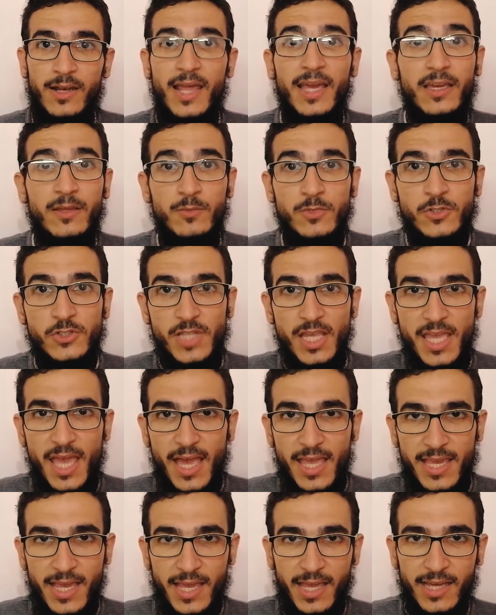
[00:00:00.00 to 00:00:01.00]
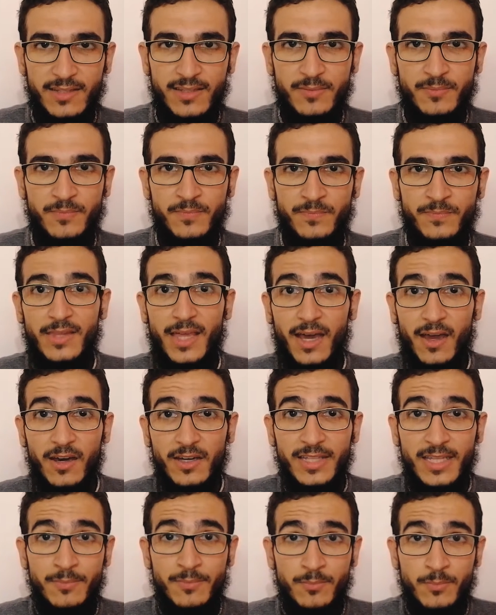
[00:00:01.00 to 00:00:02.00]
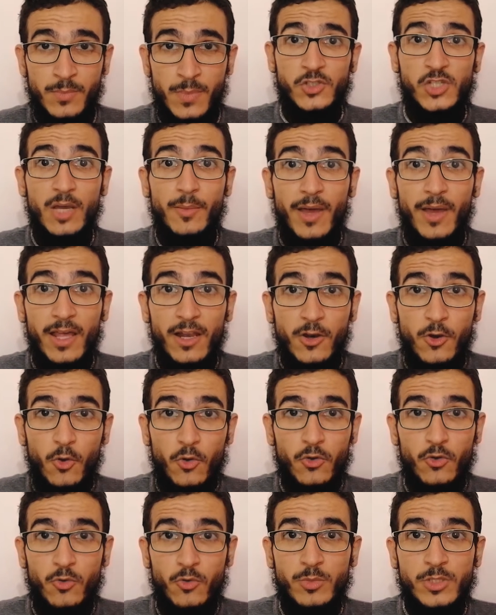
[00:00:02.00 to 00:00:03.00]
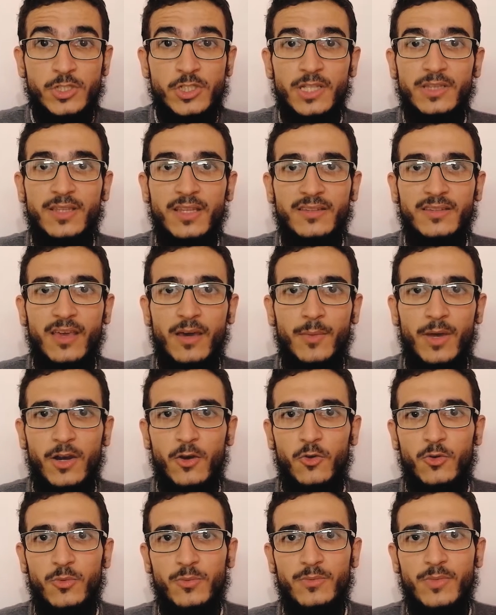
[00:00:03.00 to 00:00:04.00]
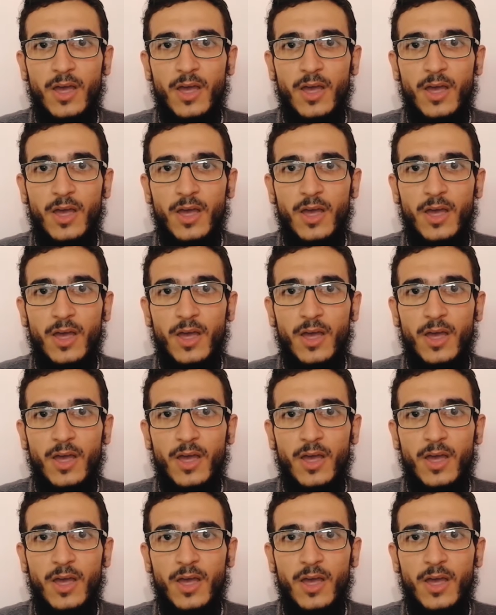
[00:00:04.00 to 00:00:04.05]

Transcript: لكن مش زي أي خدم ده خدم شبه اللؤلؤ من شدة جماله